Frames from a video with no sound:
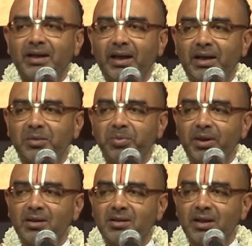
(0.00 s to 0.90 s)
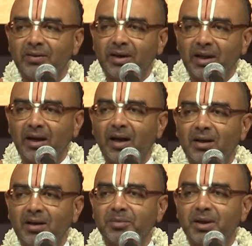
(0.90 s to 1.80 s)
எனக்கு பிடிச்சது அவர் நன்னா
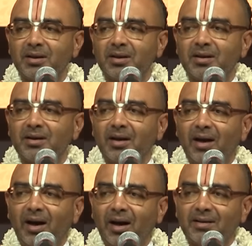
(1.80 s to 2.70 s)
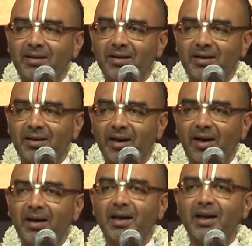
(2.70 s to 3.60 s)
இருக்கணுங்கிறது அது
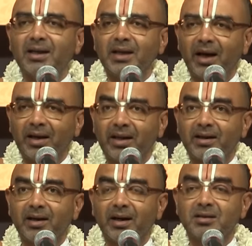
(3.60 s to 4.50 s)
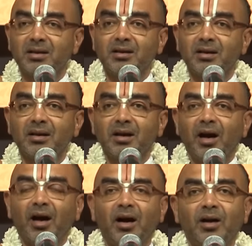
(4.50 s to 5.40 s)
இருக்காருங்கிற ஞானம் எனக்கு கிடைச்சது
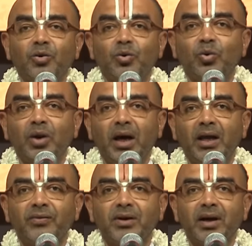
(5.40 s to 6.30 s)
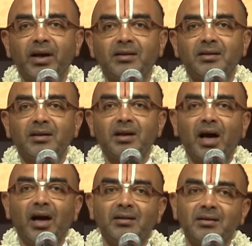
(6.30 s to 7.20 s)
அனுகூல அறிவு
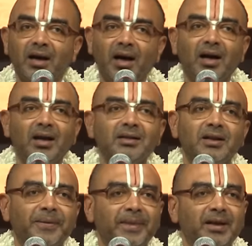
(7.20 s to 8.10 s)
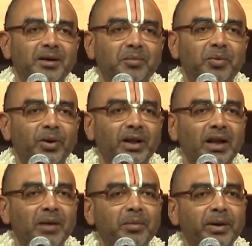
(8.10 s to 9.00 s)
கிடைத்ததுன்னா அதுதான் ஆனந்தம் இப்போ உடனே
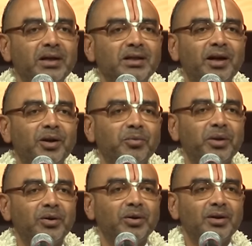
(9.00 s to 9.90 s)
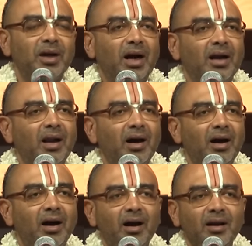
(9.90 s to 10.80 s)
நம்ம மகிழ்ச்சி அடைகிறோம் இருக்கும் அதனால்
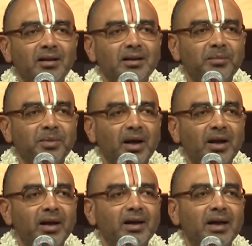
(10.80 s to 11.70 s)
ஆனந்தம்னாலே